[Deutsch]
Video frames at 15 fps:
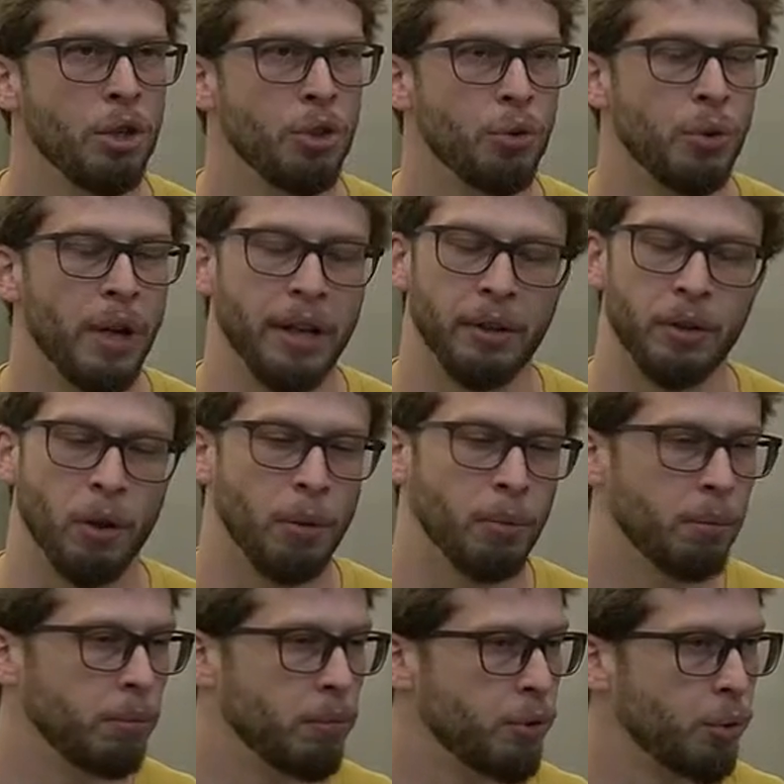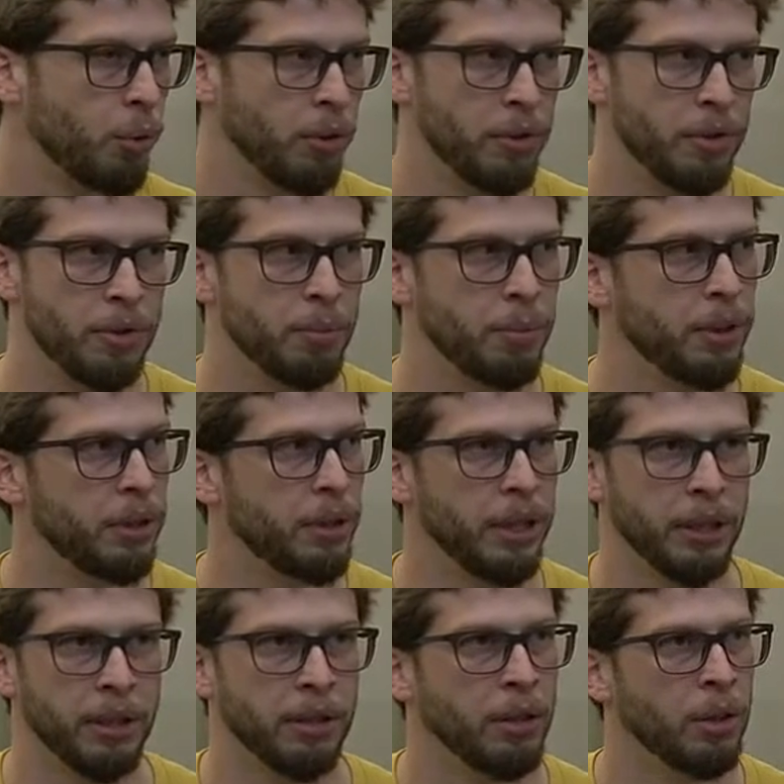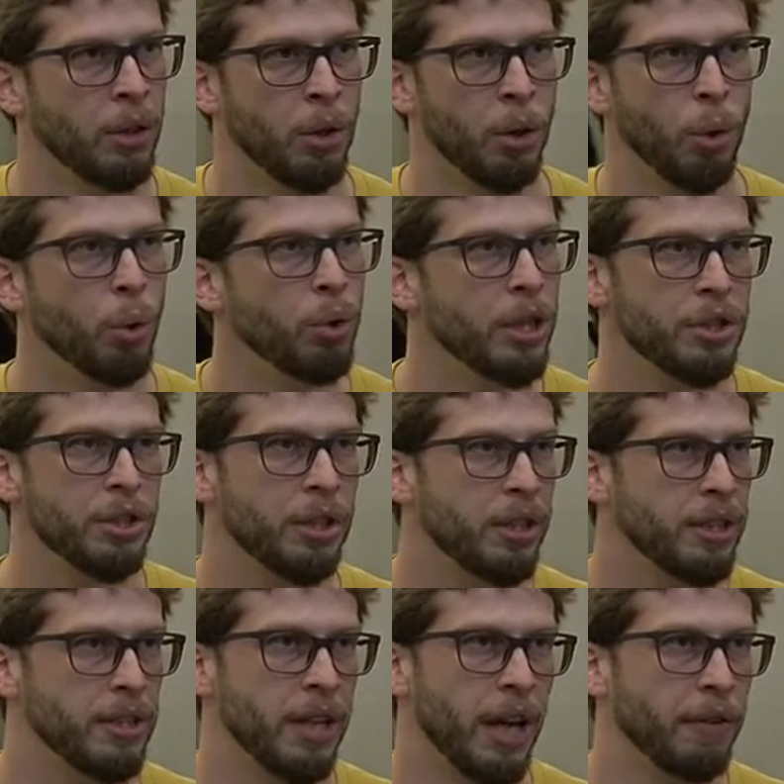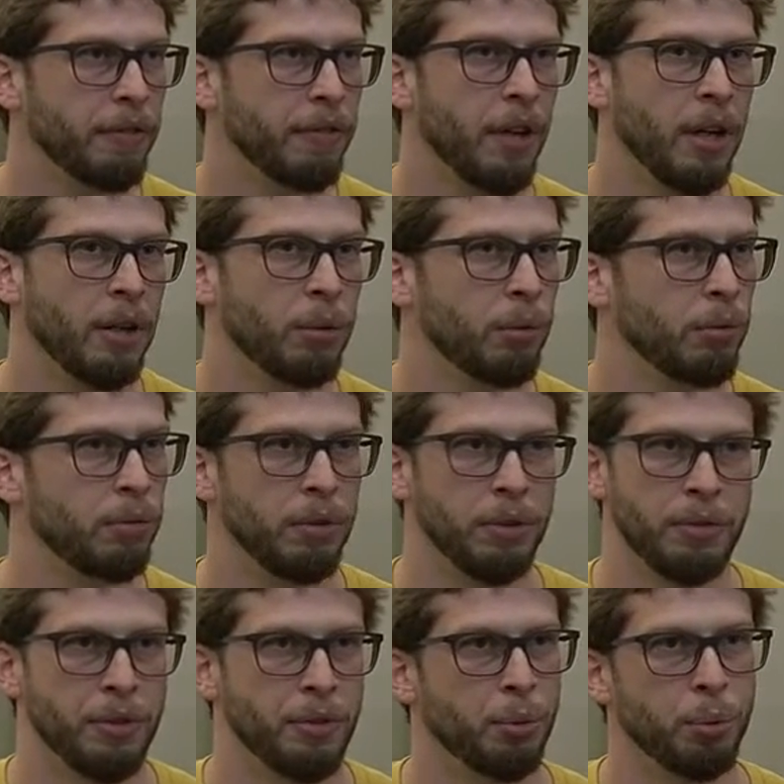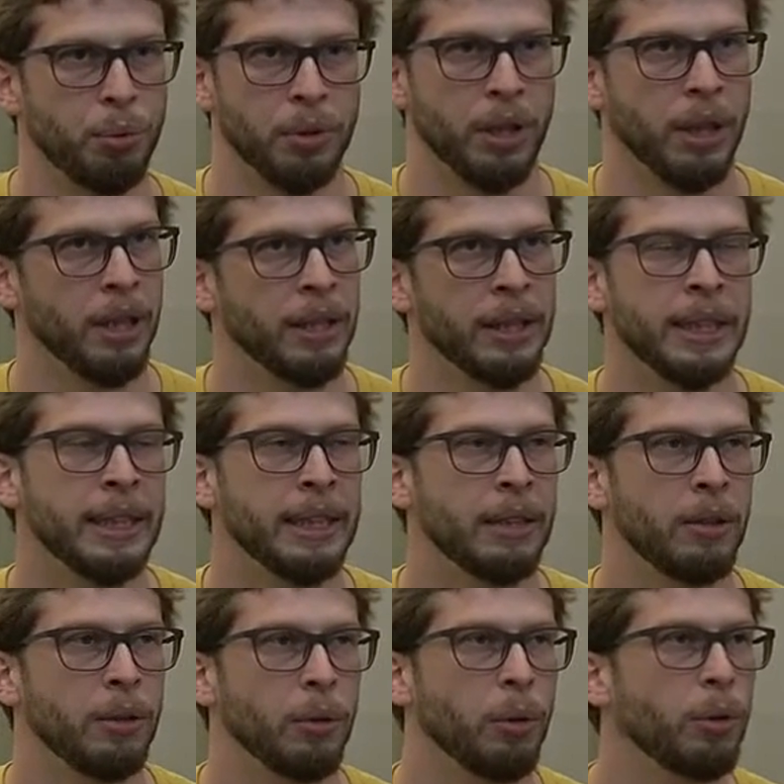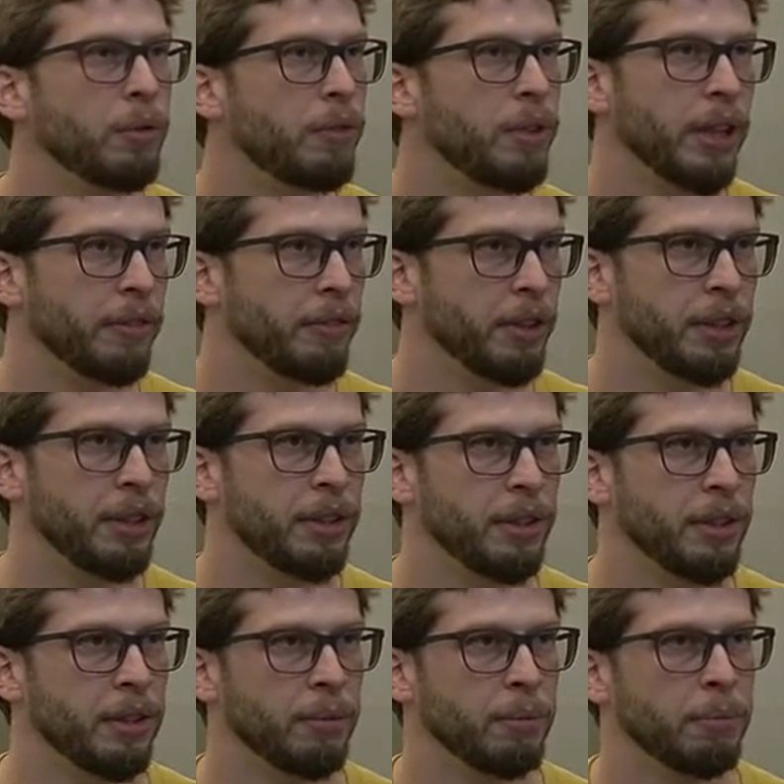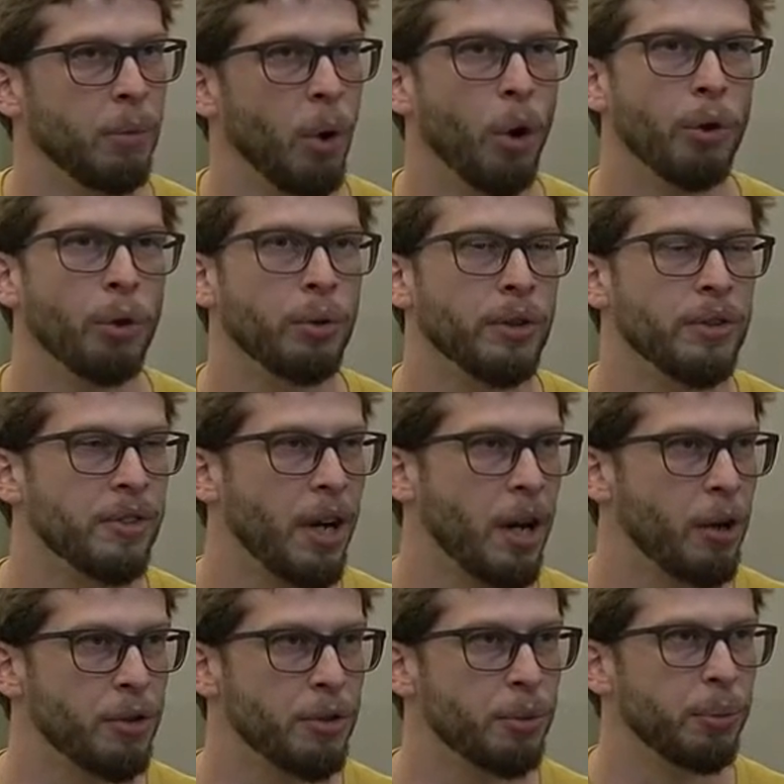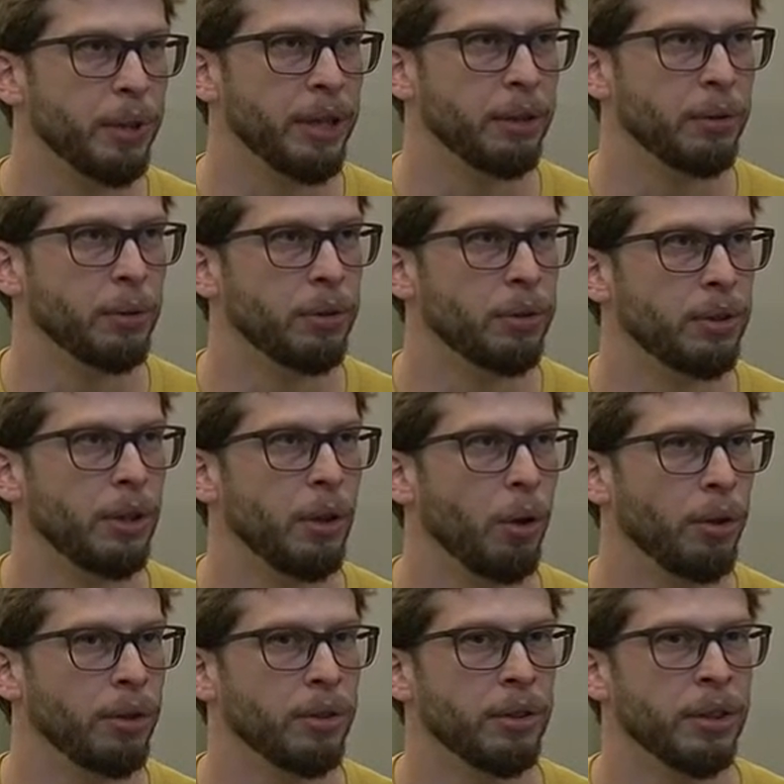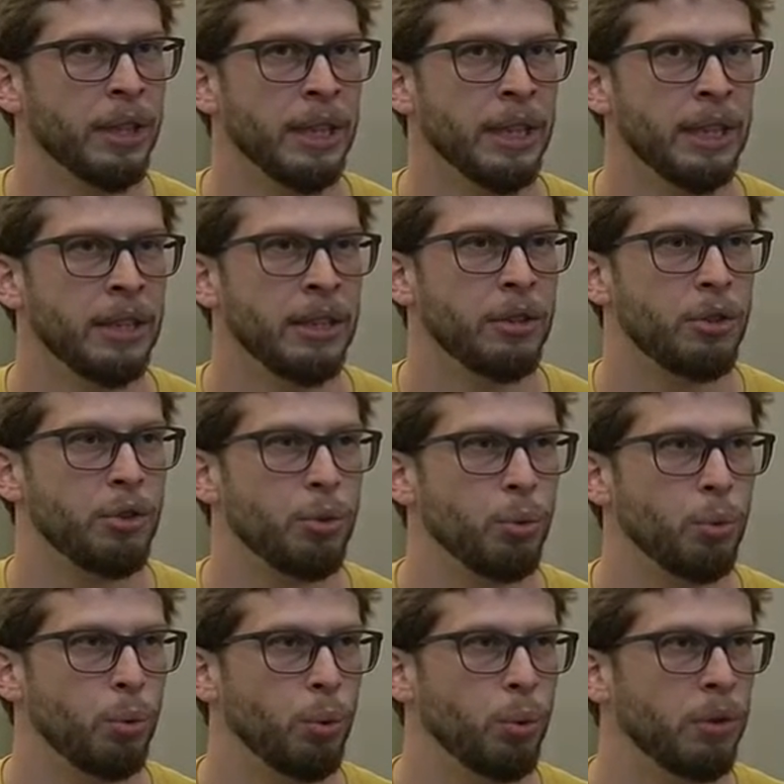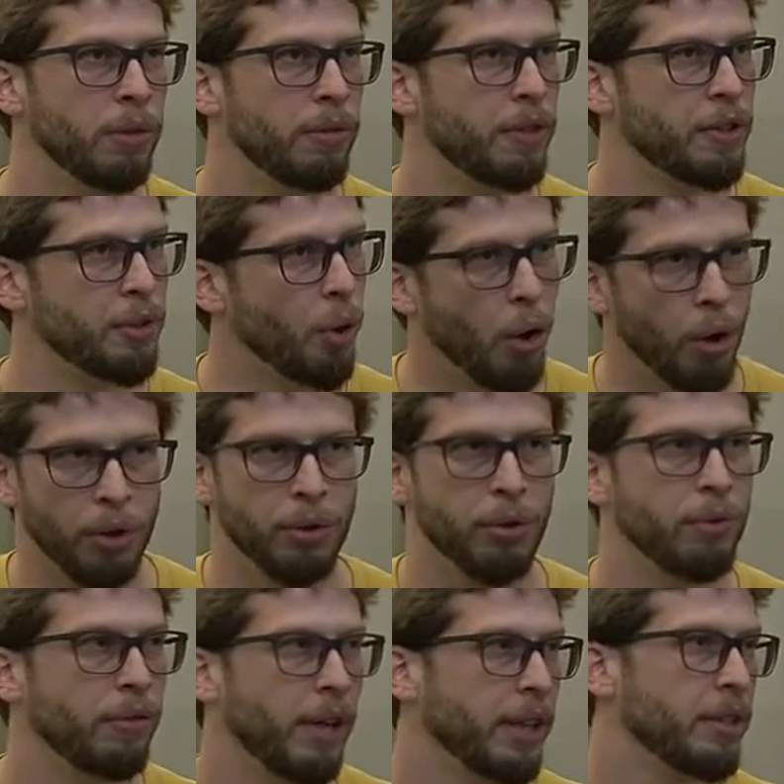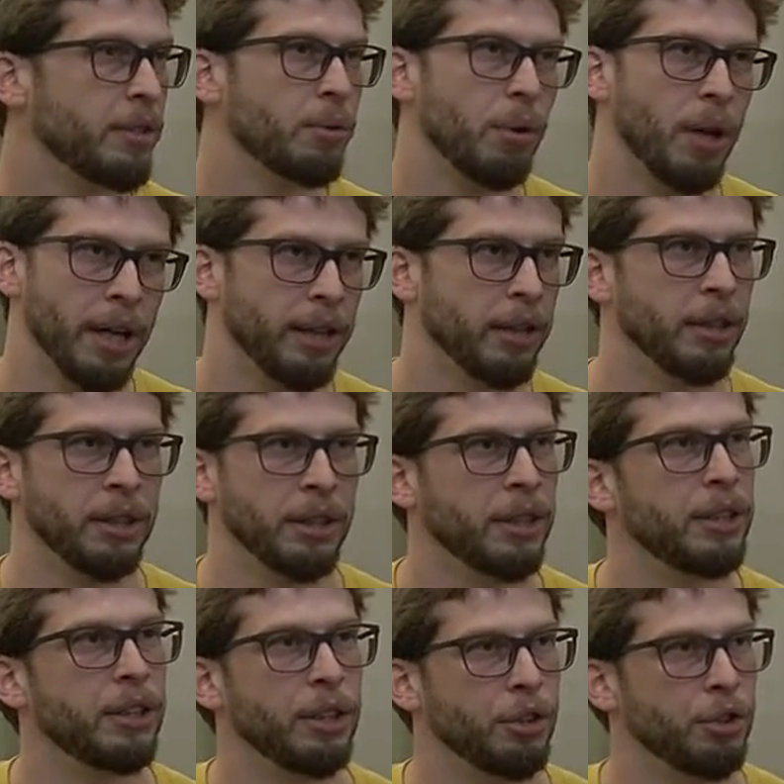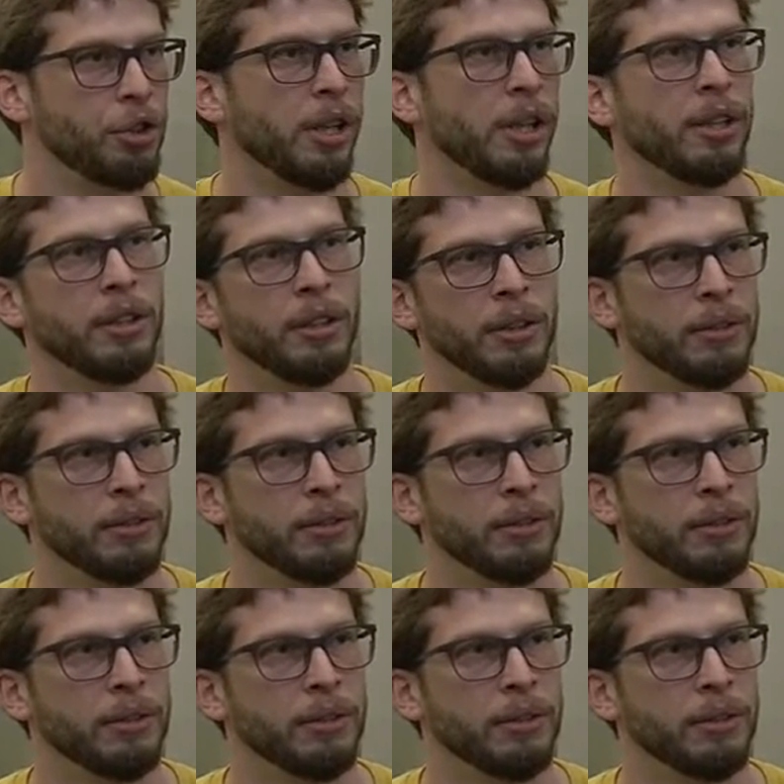Studenten kommen zu uns mit den unterschiedlichsten Anfragen und wir versuchen da irgendwie ein wenig ähm, Ordnung ins Chaos zu bringen und die Leute zu versorgen, weiterzuleiten an die richtigen Stellen.